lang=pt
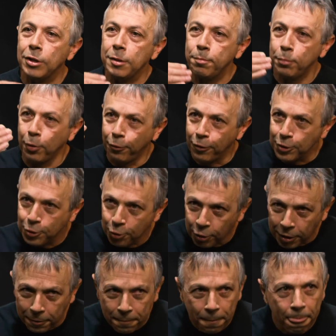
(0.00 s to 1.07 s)
de
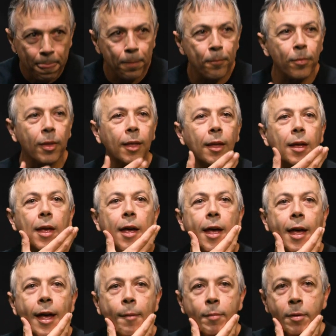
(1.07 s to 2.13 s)
professor,
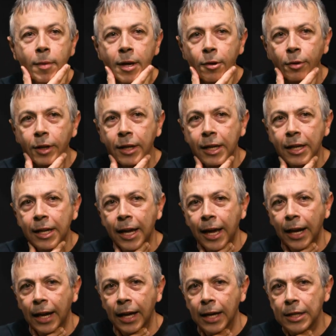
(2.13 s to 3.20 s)
primeiro que
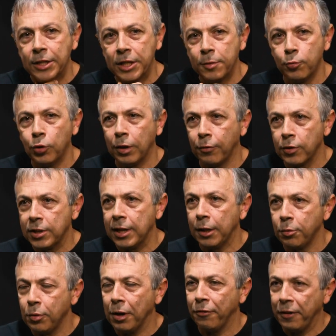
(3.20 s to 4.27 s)
ela estimula você a
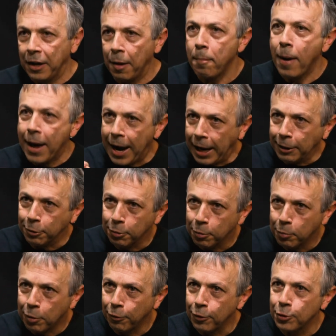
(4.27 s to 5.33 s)
nunca ficar parado. O
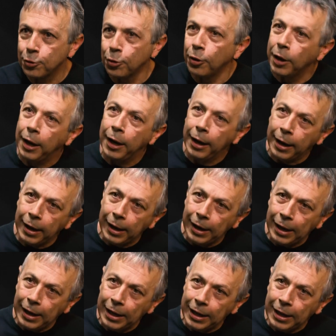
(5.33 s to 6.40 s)
professor, é, é,
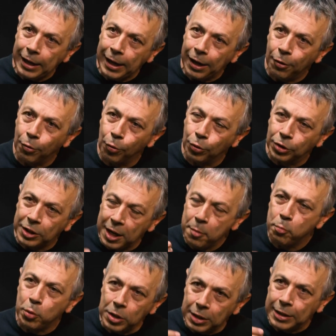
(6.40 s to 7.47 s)
ele o
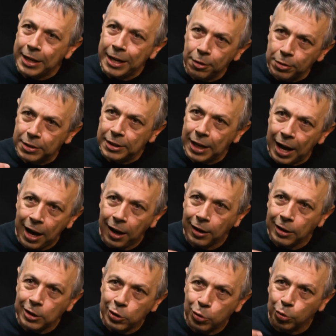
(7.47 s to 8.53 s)
tempo inteiro está
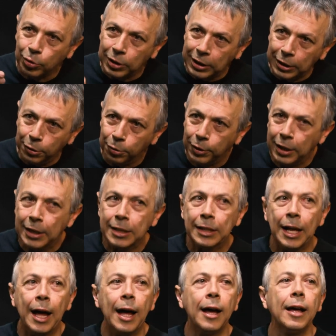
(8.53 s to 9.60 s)
estudando, ele
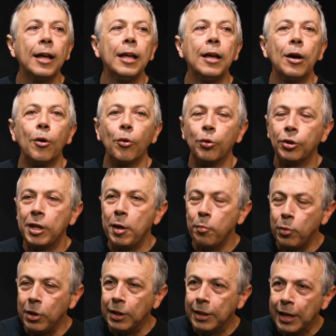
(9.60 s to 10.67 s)
está o
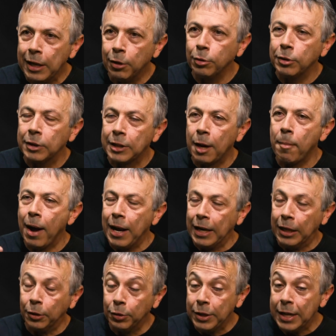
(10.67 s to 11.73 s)
tempo inteiro
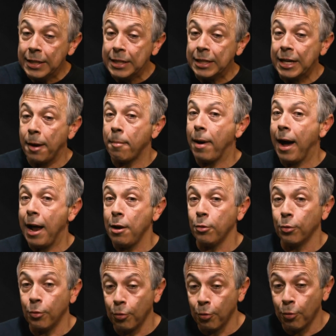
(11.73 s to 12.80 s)
trabalhando. E esse trabalho,
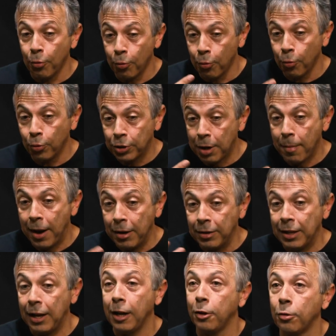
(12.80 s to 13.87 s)
o, o, trabalho
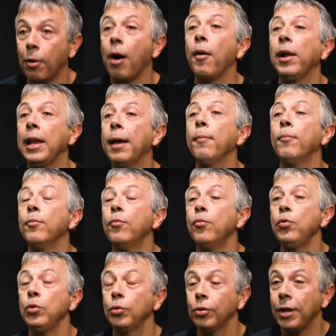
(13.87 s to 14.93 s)
intelectual, ele é
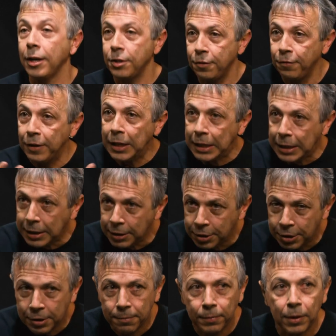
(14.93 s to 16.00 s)
muito
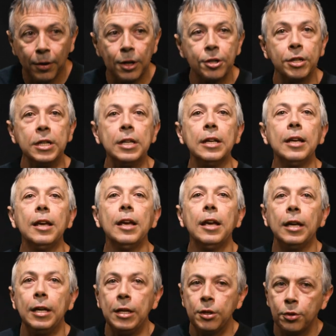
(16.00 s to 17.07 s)
gratificante. Então, acho que
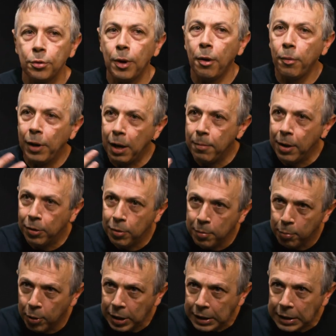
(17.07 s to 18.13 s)
isso é um elemento
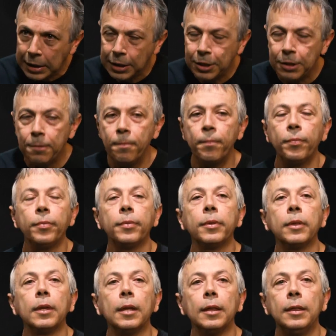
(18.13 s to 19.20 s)
importante
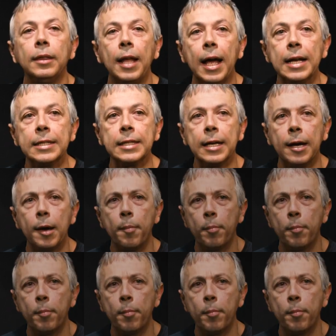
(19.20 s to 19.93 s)
nessa